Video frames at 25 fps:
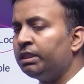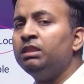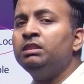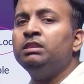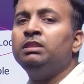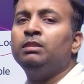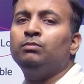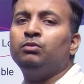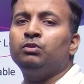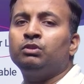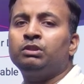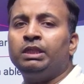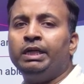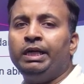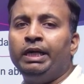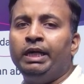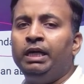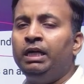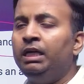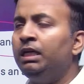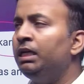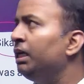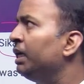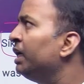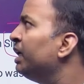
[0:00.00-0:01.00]
जब होता
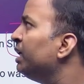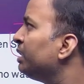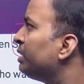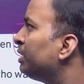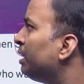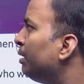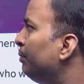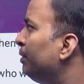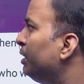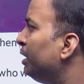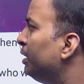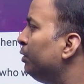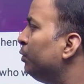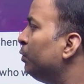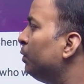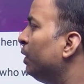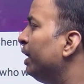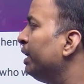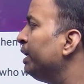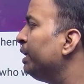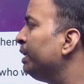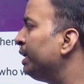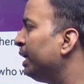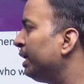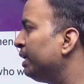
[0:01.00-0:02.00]
है तब यह
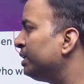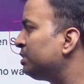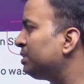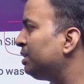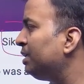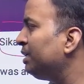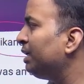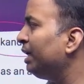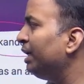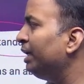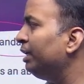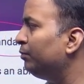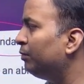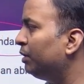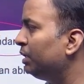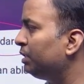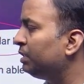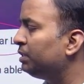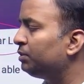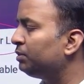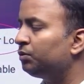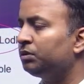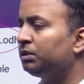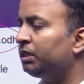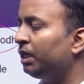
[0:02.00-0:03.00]
नुहानी डायनेस्टी का
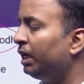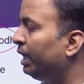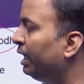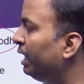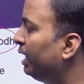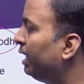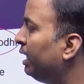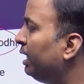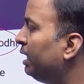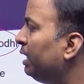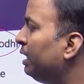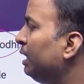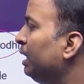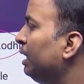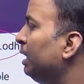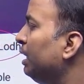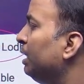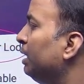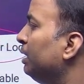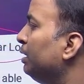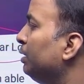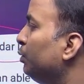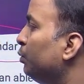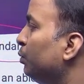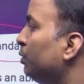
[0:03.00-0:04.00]
इमरजेंस होता है
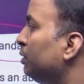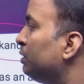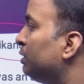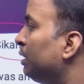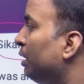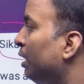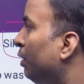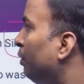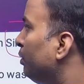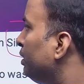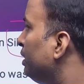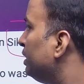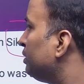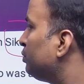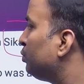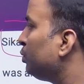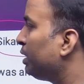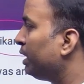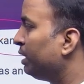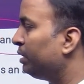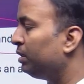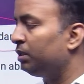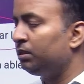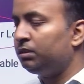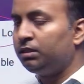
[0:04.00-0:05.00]
और ये
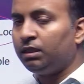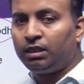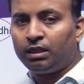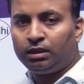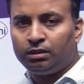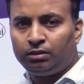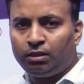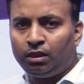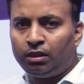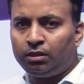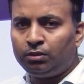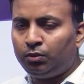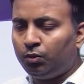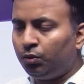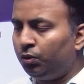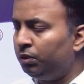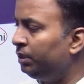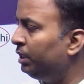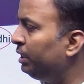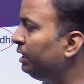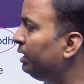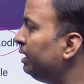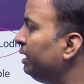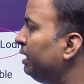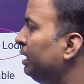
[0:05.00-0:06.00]
सिकंदर
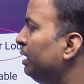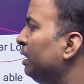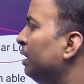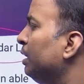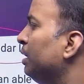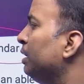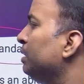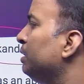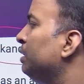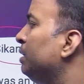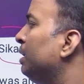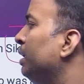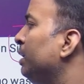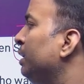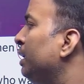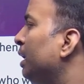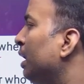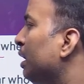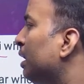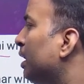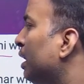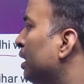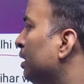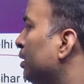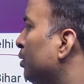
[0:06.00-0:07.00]
लोधी ही दरिया
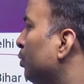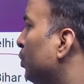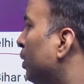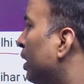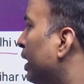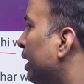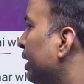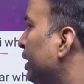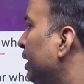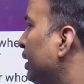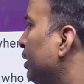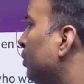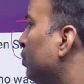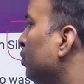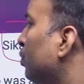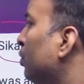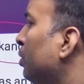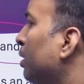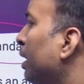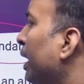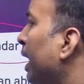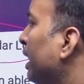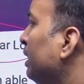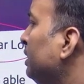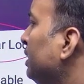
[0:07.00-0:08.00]
खान लोहानी को
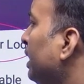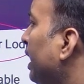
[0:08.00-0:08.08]
एज ए